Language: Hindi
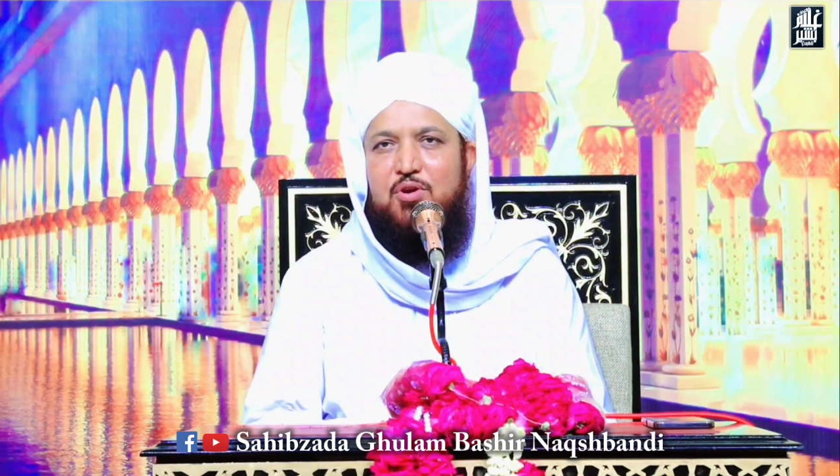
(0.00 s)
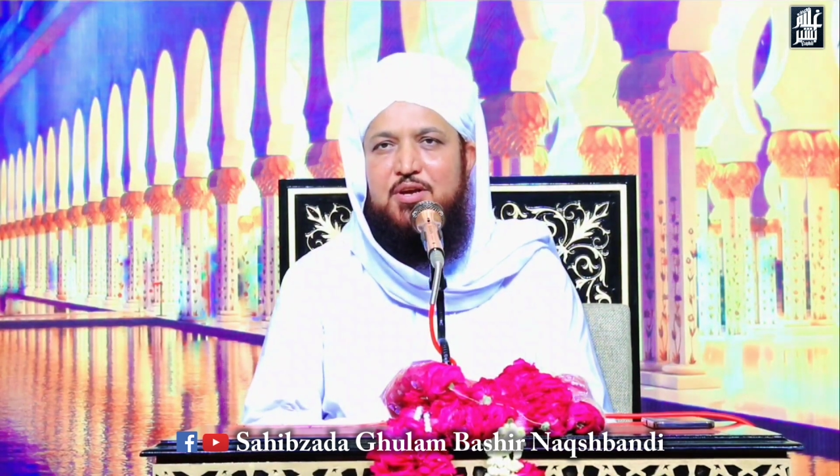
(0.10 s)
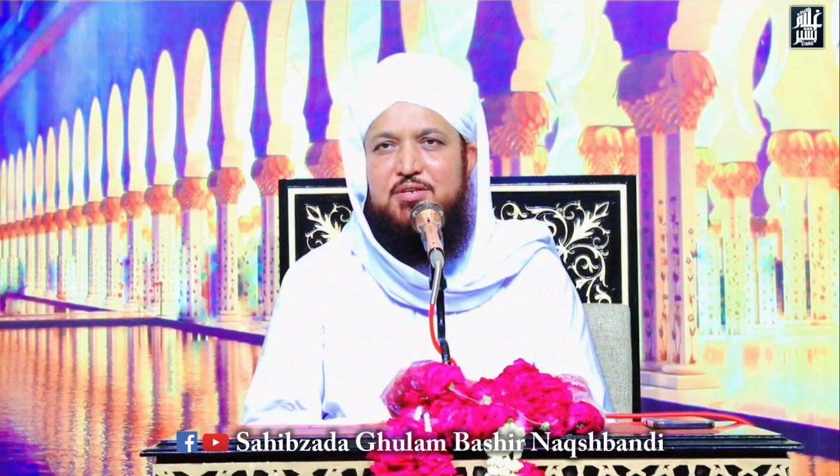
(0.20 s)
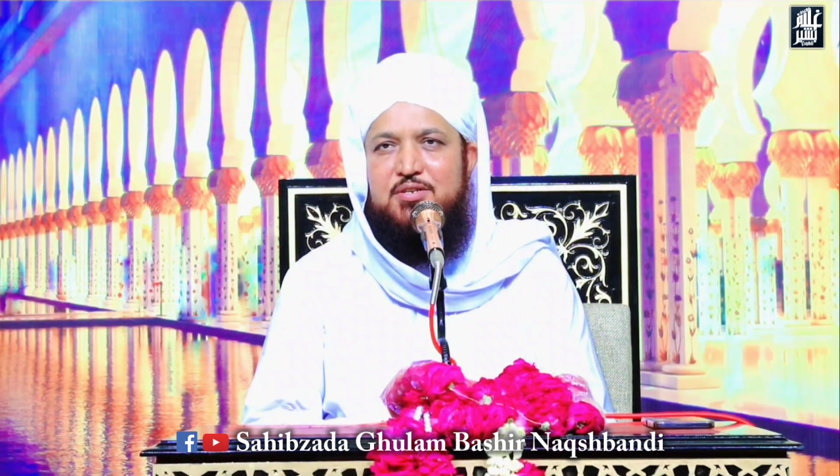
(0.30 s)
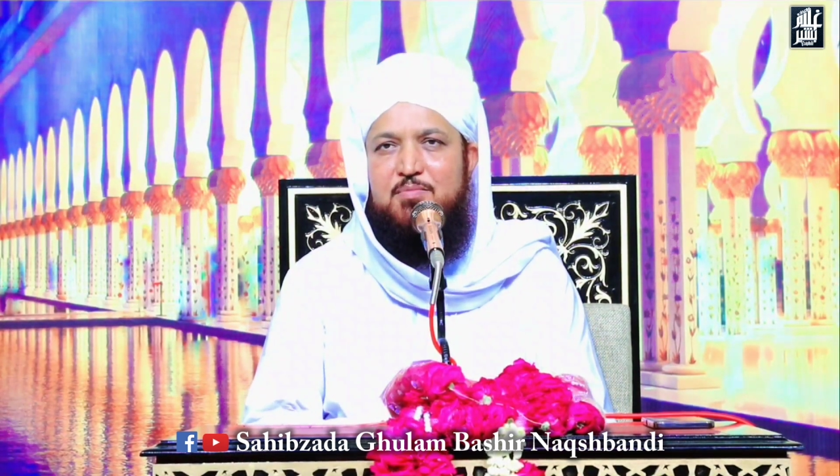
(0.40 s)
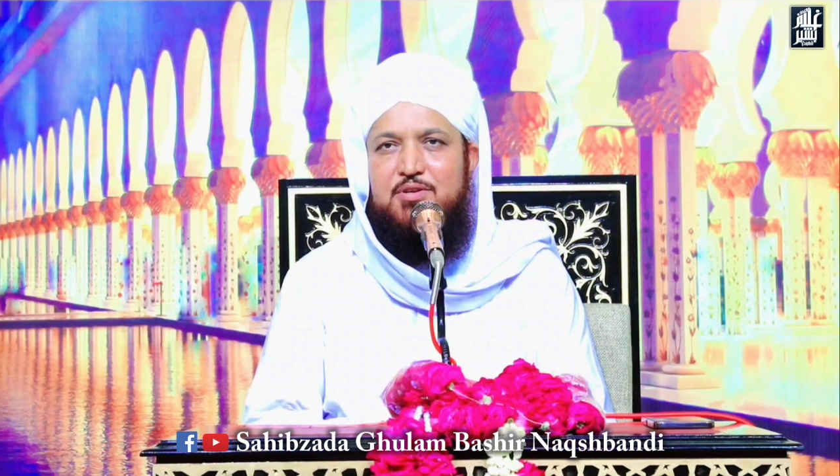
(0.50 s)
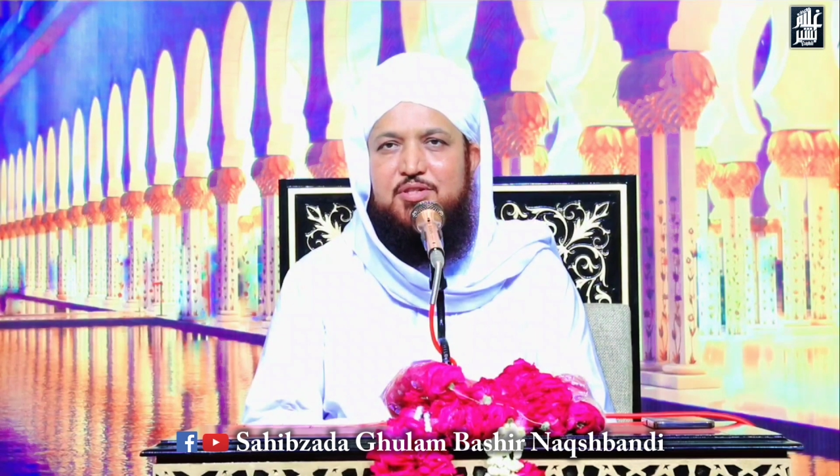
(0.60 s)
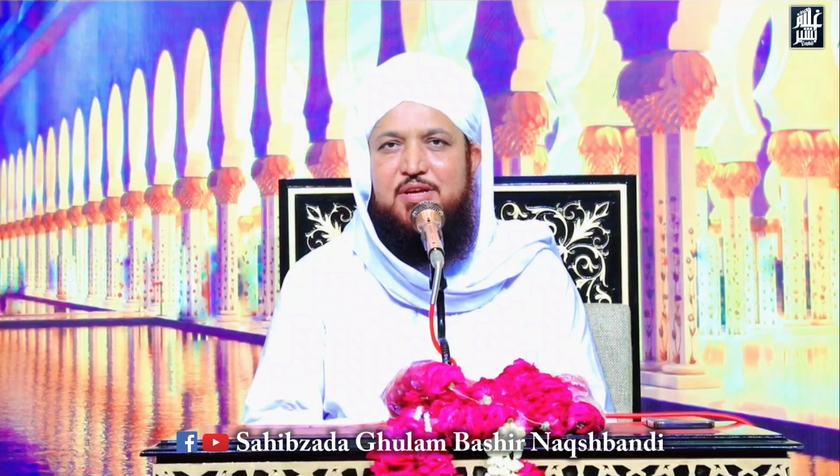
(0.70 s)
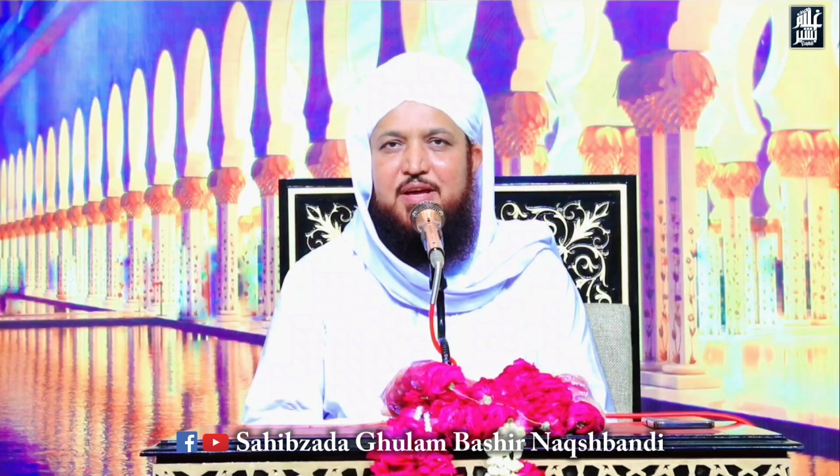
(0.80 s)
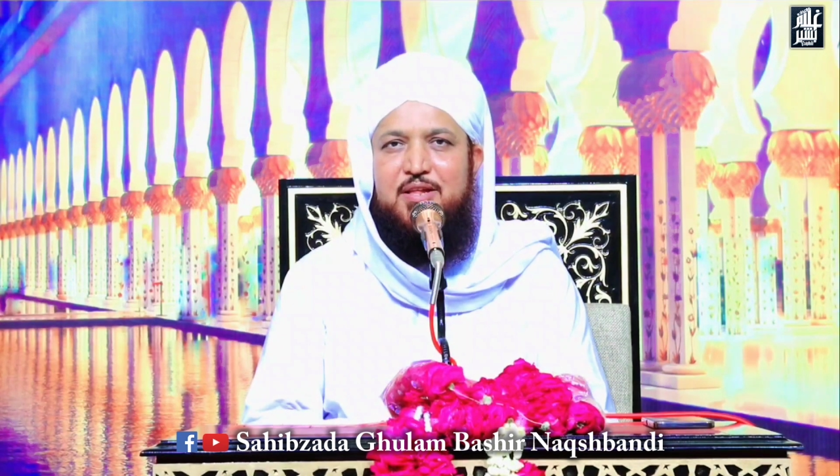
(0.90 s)
बोलियाँ
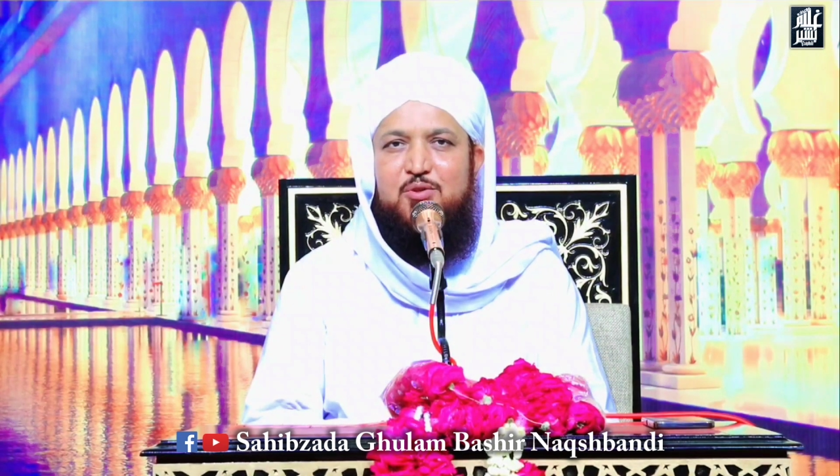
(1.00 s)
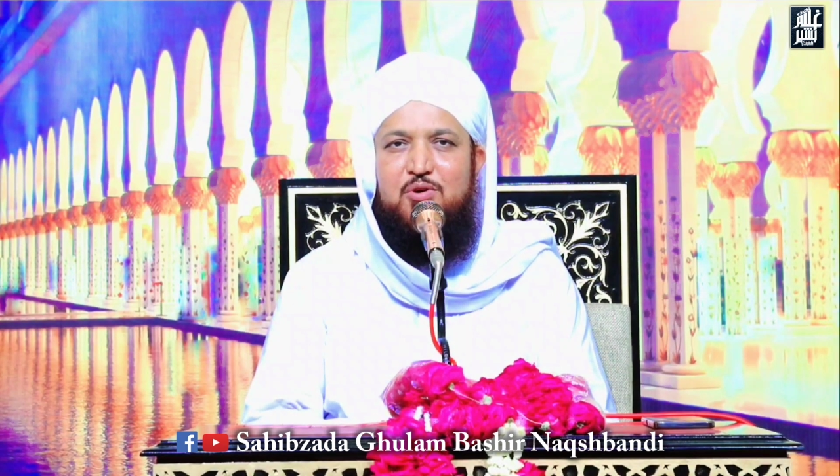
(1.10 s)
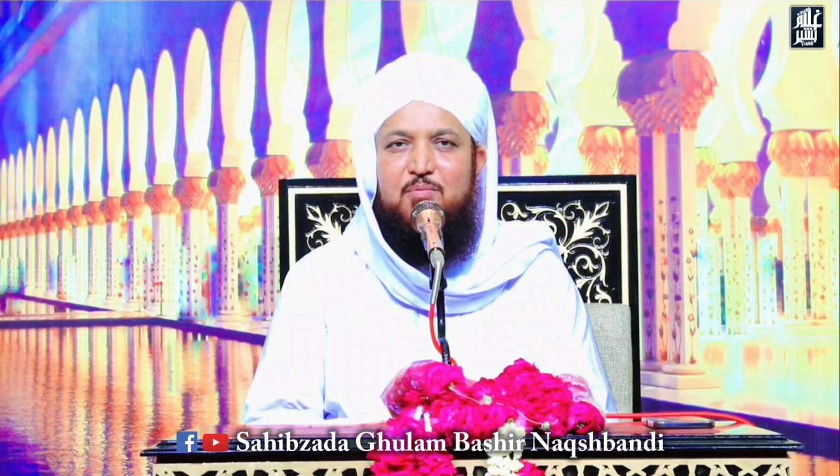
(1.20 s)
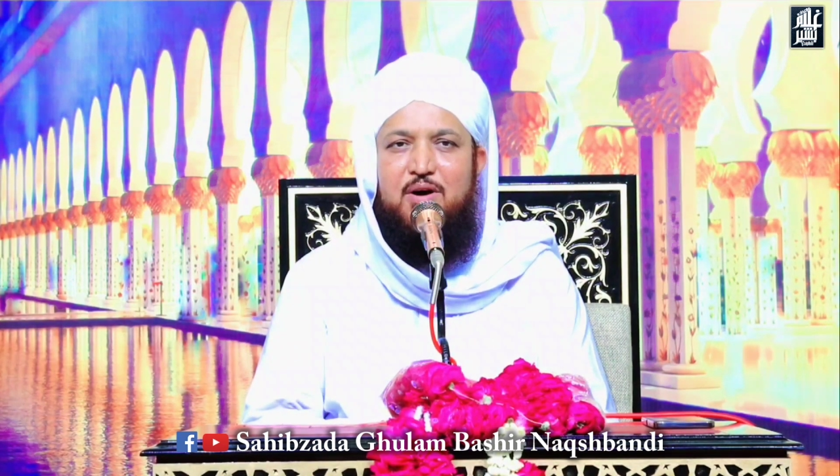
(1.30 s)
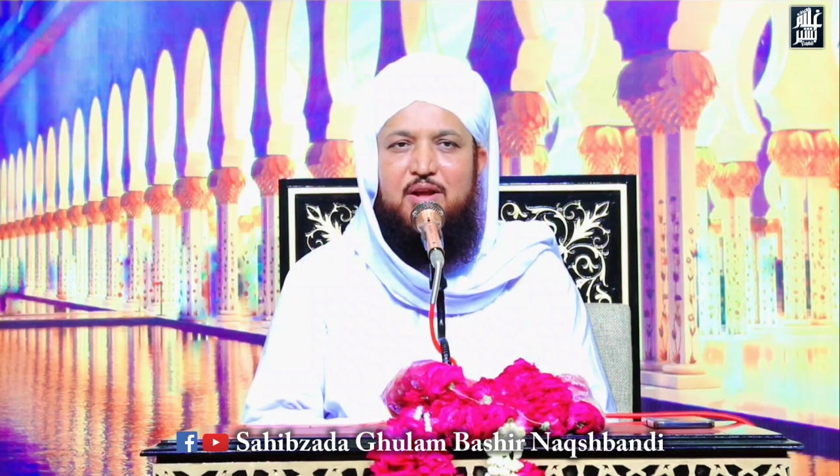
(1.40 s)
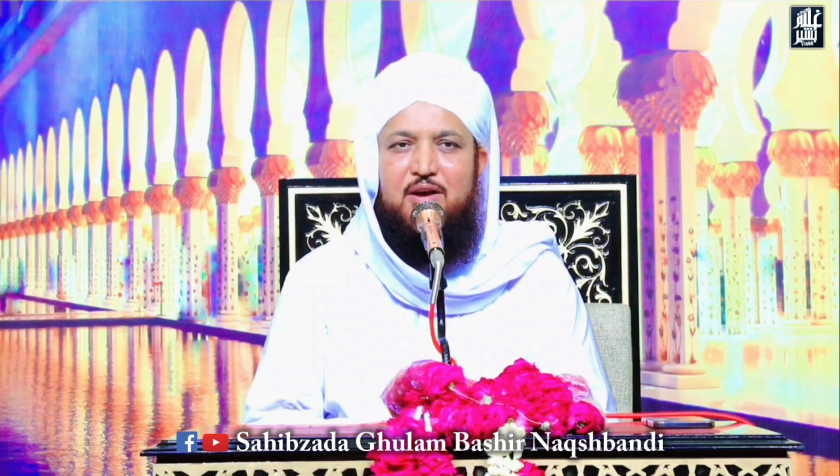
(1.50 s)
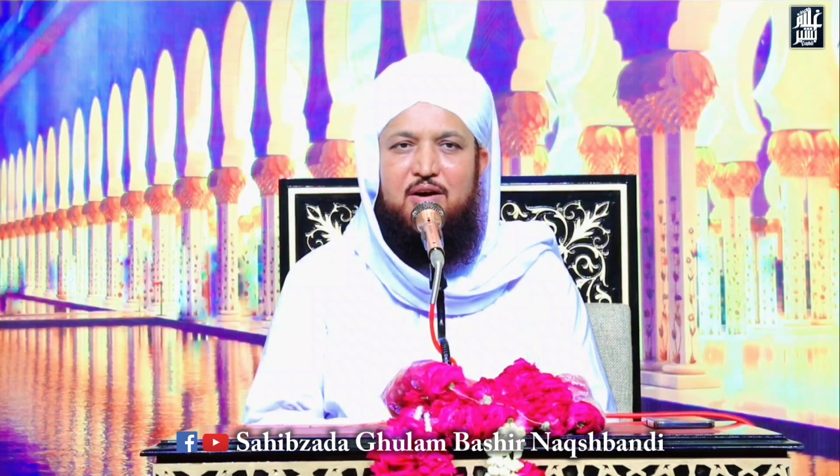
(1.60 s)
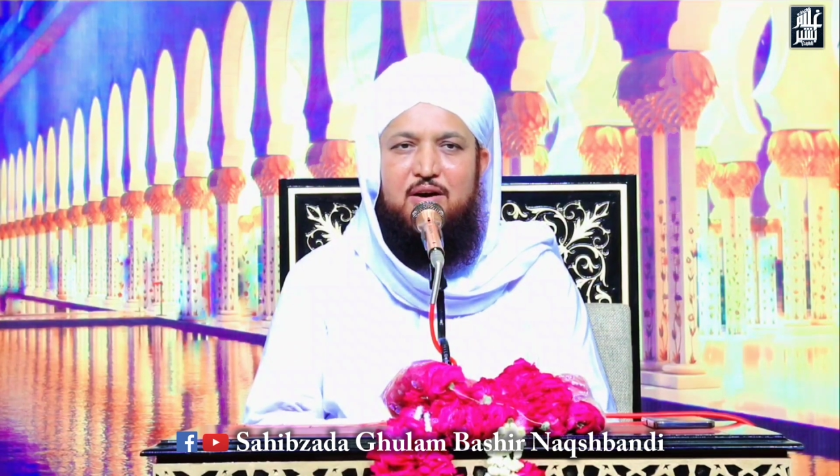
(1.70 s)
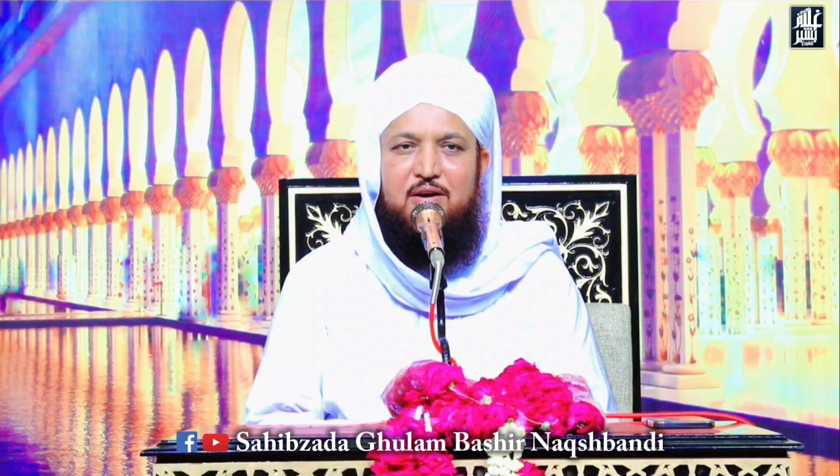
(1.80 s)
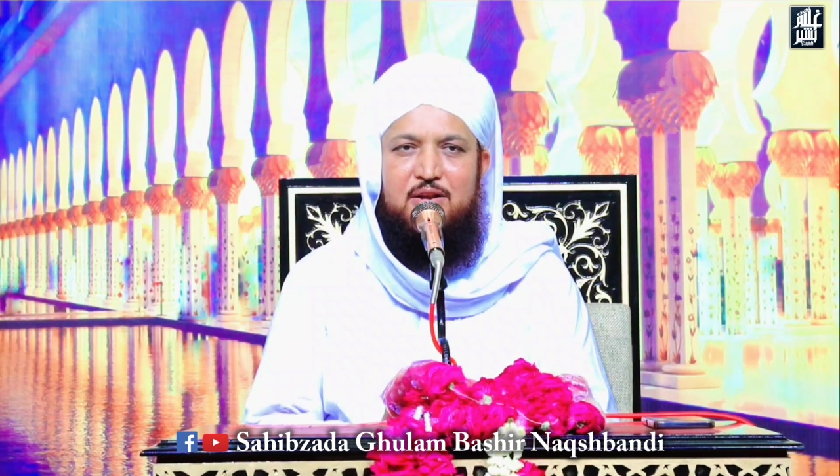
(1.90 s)
समझते हैं तो हमारे आका